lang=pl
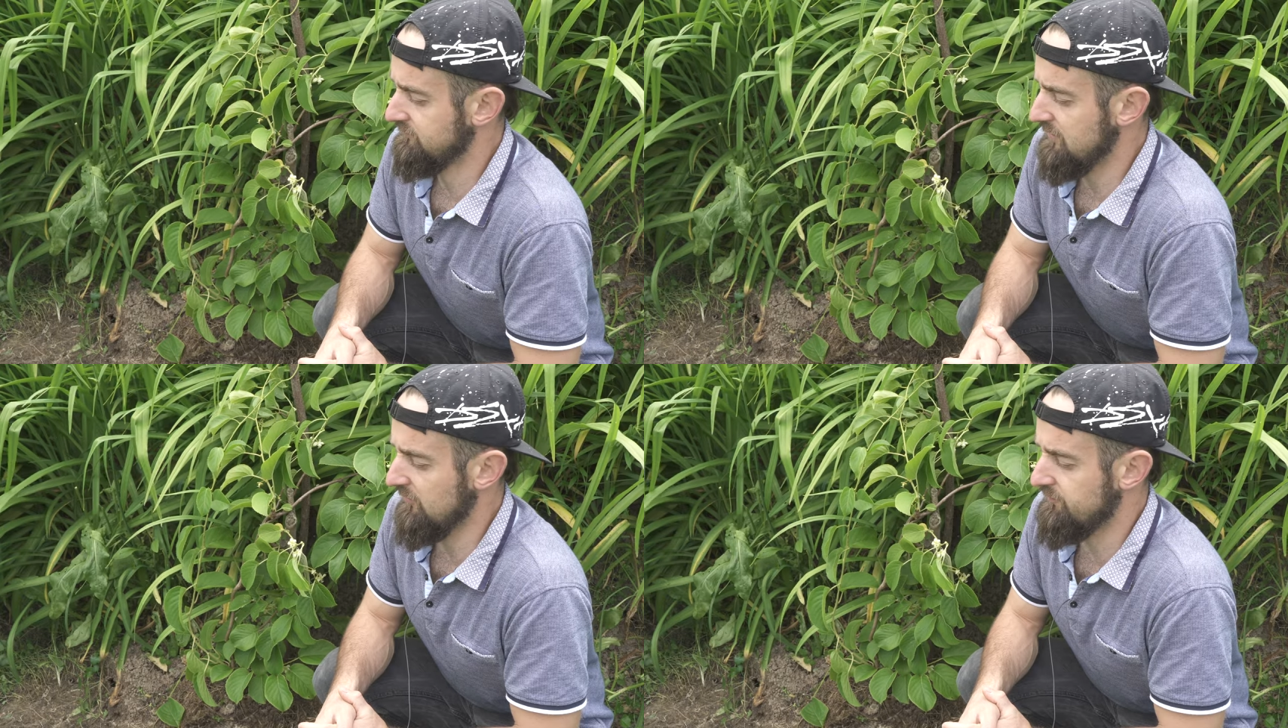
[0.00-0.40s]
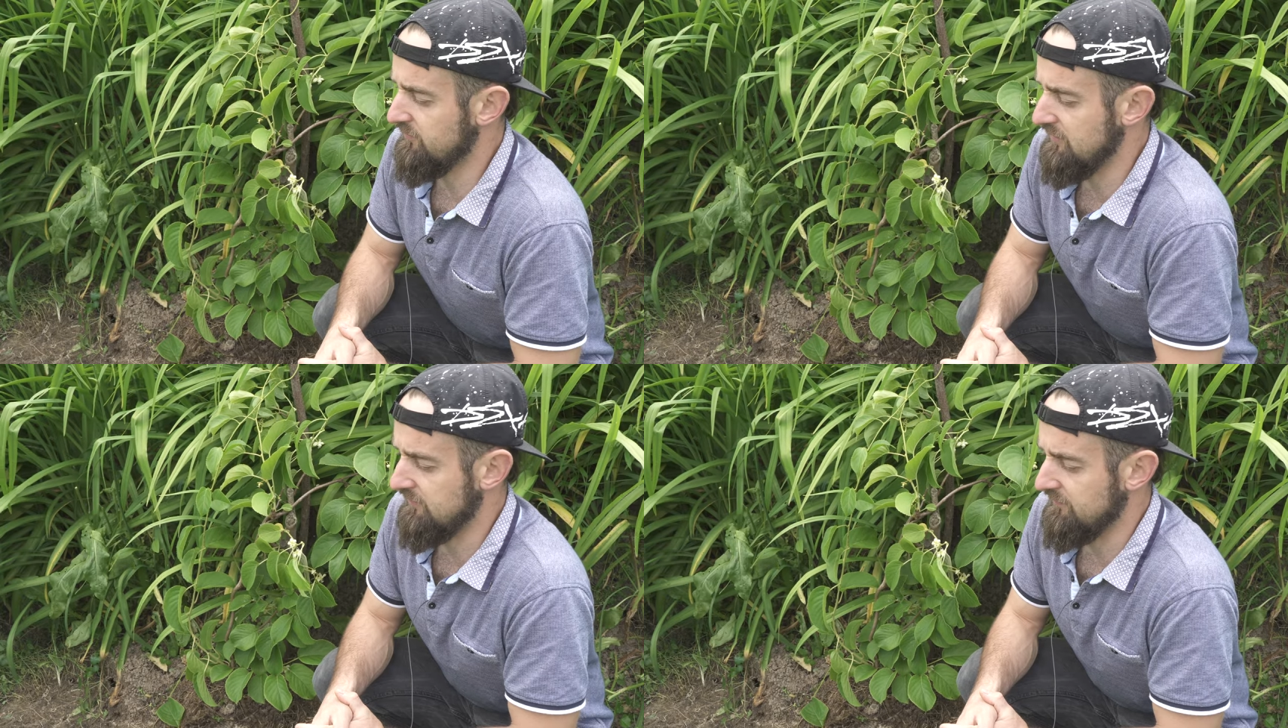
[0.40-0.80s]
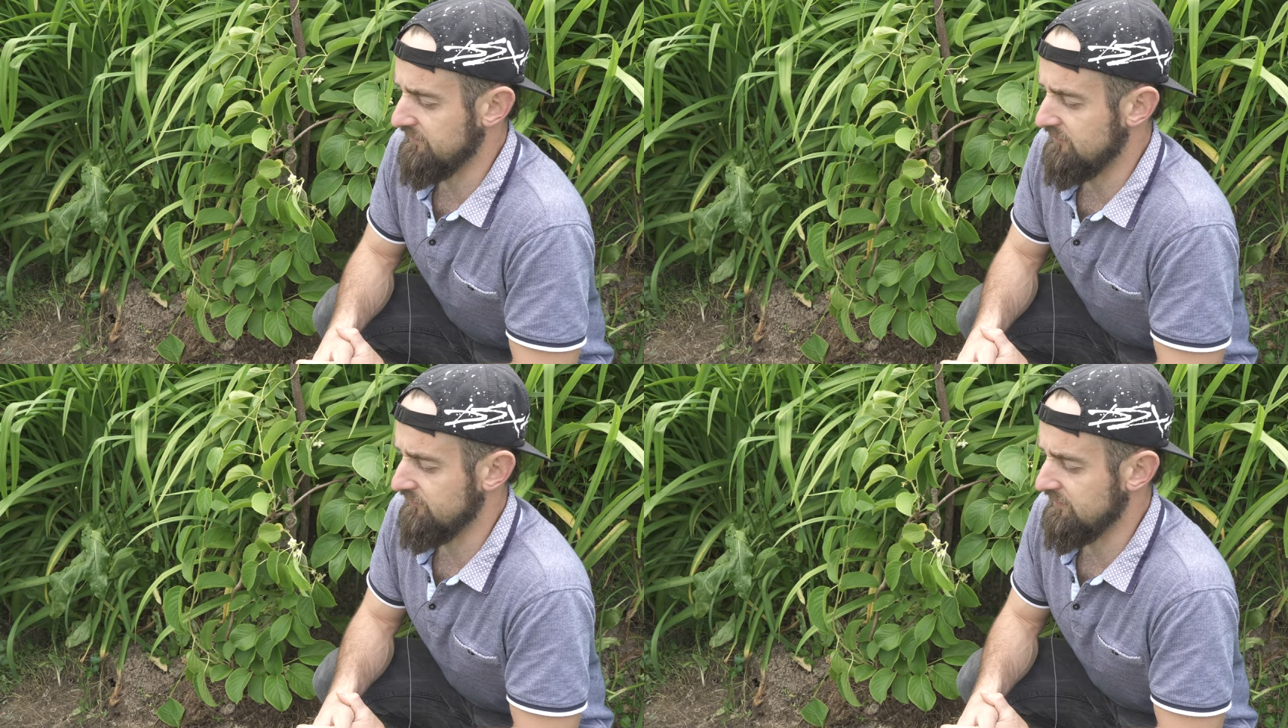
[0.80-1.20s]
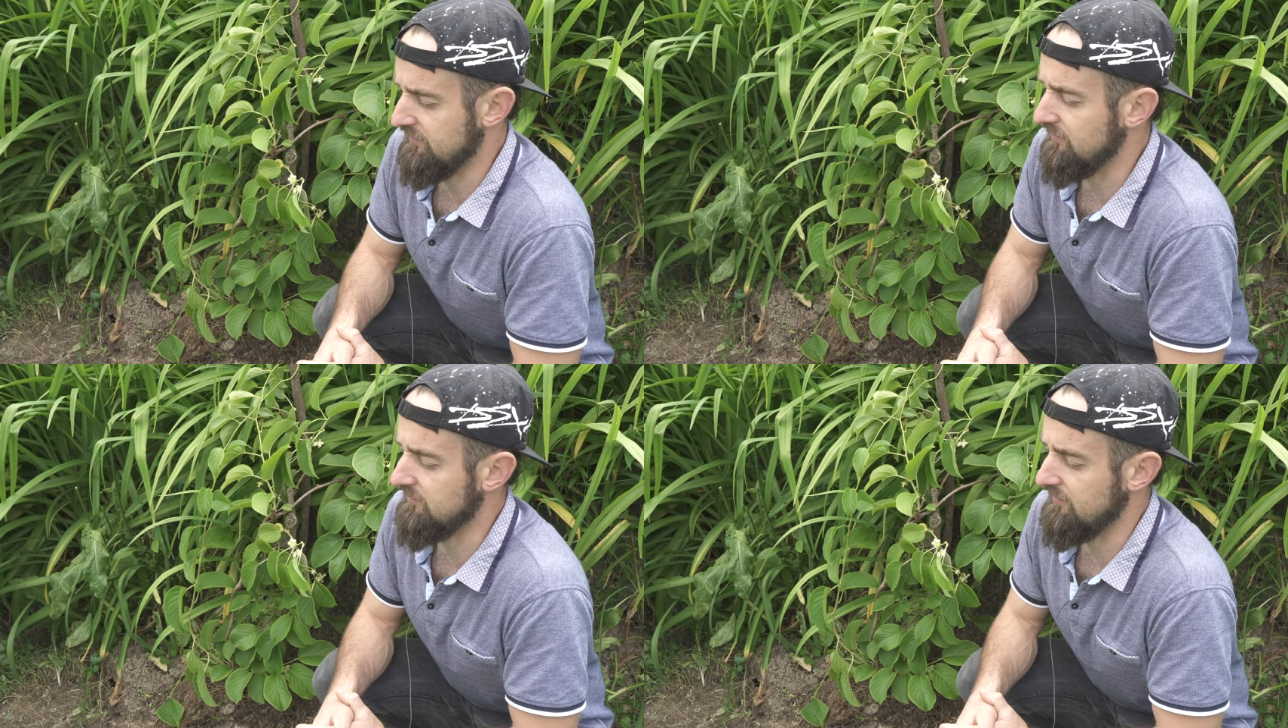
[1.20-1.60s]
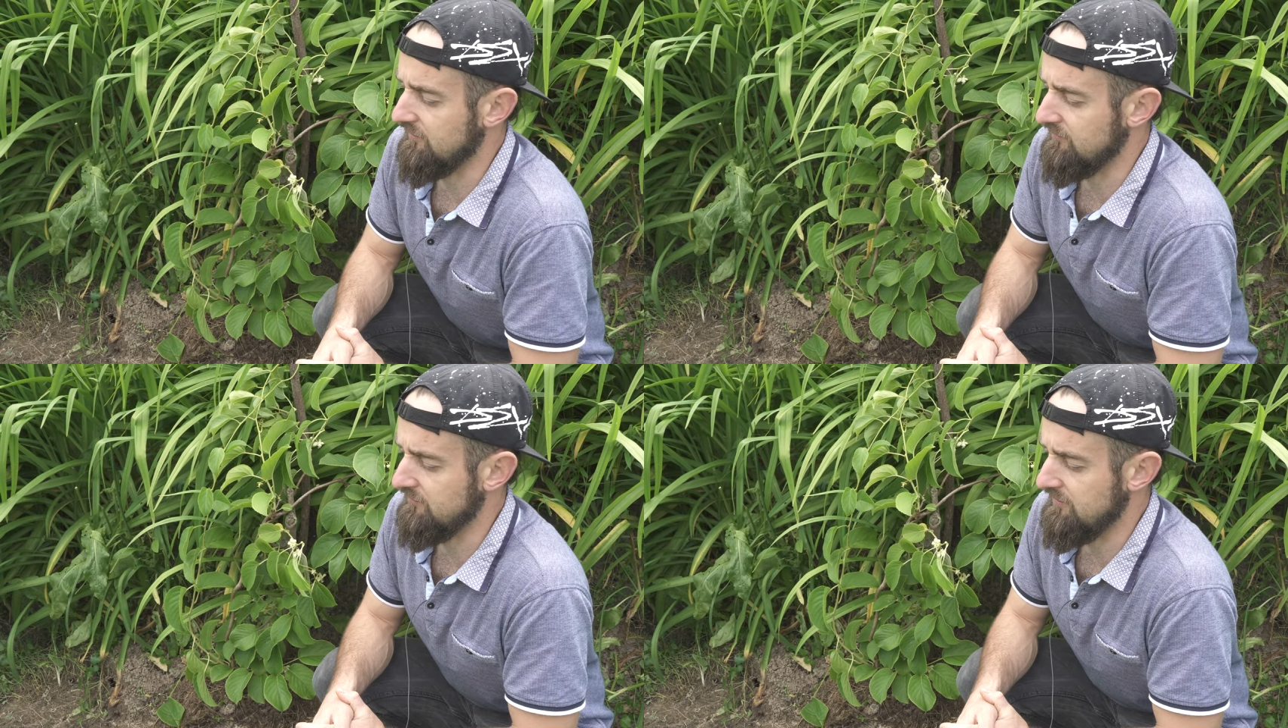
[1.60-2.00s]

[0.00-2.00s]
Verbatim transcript: też polecam skorzystać z tego.